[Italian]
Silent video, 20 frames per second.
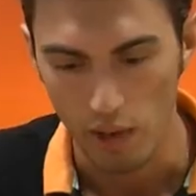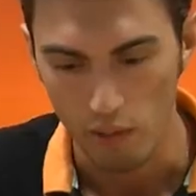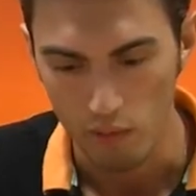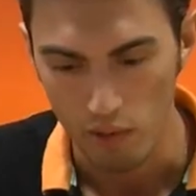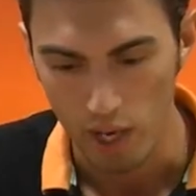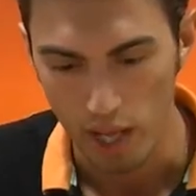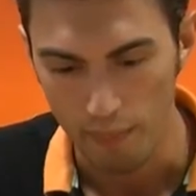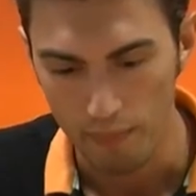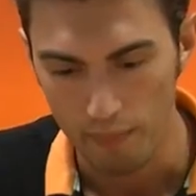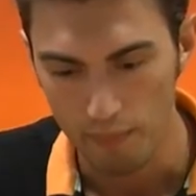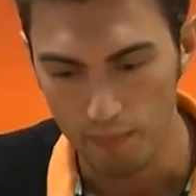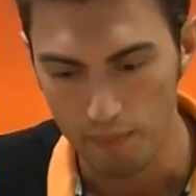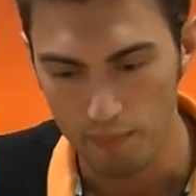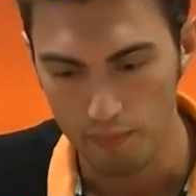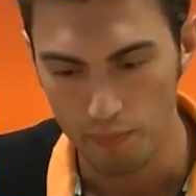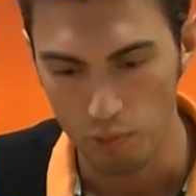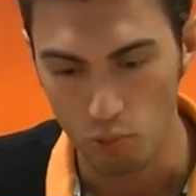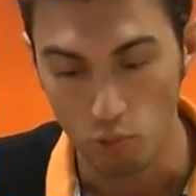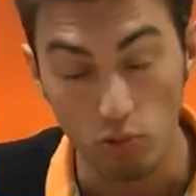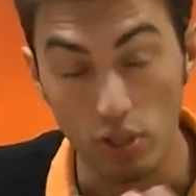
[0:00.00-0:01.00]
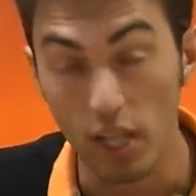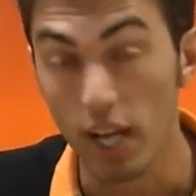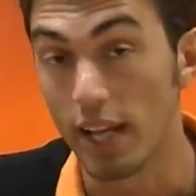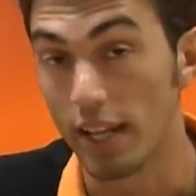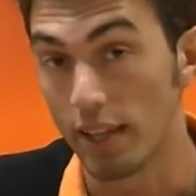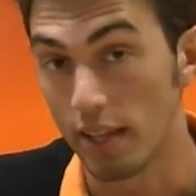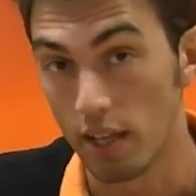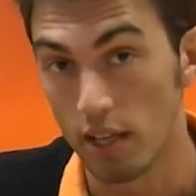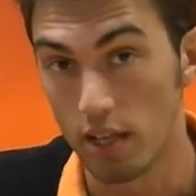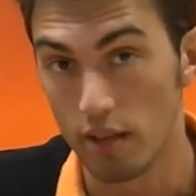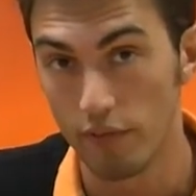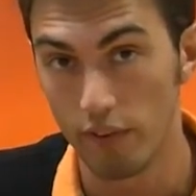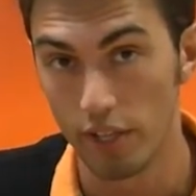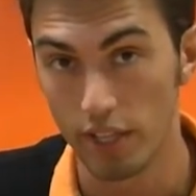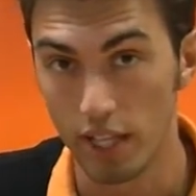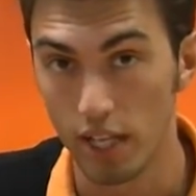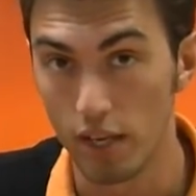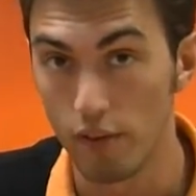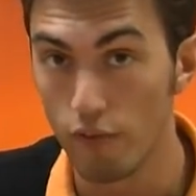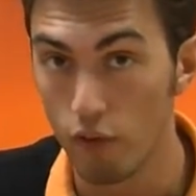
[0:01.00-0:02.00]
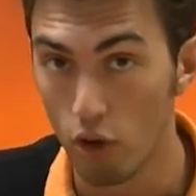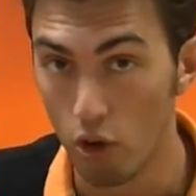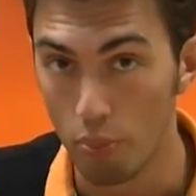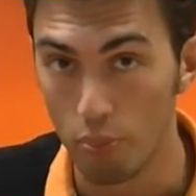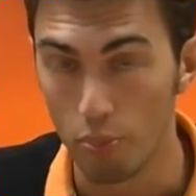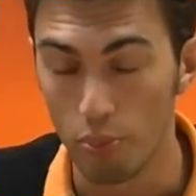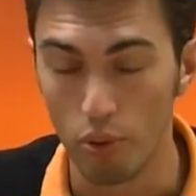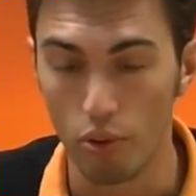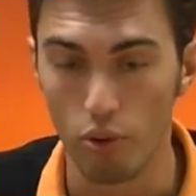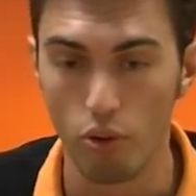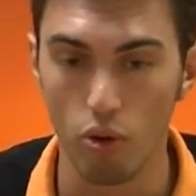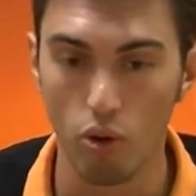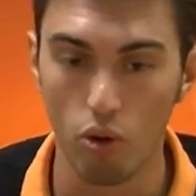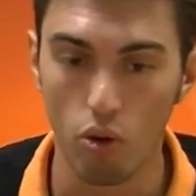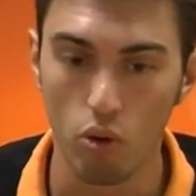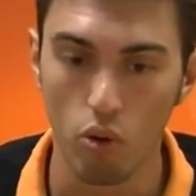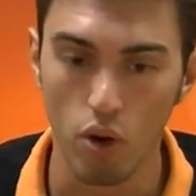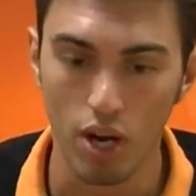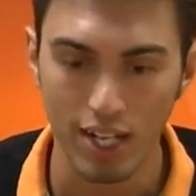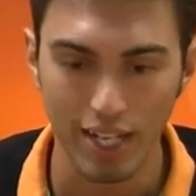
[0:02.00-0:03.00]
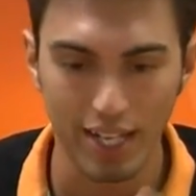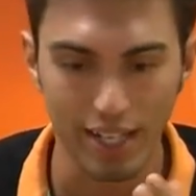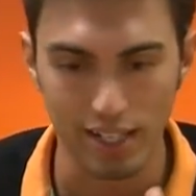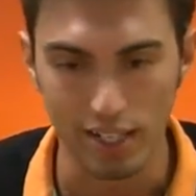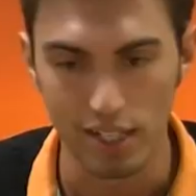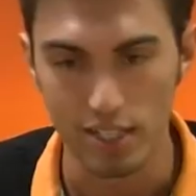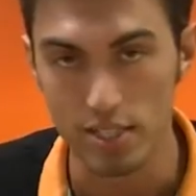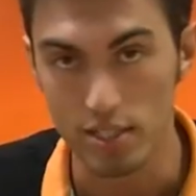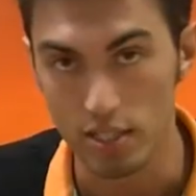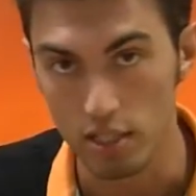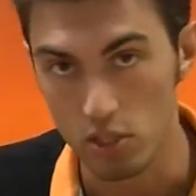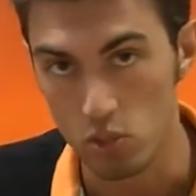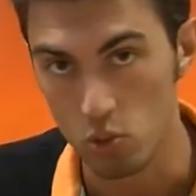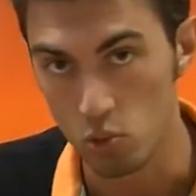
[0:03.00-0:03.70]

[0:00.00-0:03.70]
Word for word: una puntata fatta al flop o anche nelle street